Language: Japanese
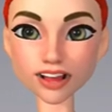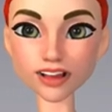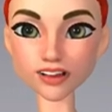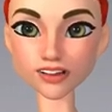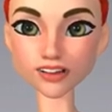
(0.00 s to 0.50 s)

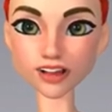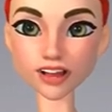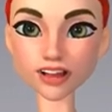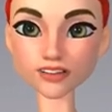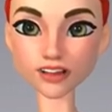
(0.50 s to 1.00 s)
その
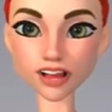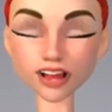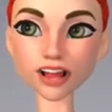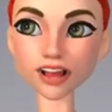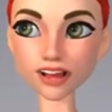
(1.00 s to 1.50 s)
中の下
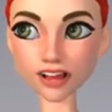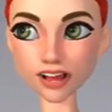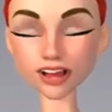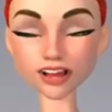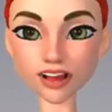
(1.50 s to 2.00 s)
書き
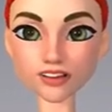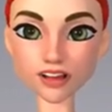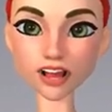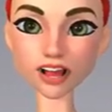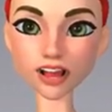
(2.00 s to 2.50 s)
に作
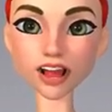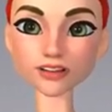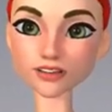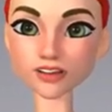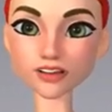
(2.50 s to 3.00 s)
品が
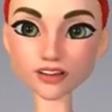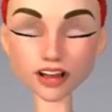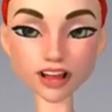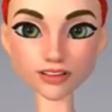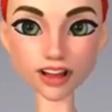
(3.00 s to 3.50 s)
アップロード
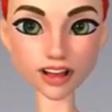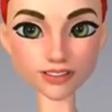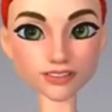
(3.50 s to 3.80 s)
されます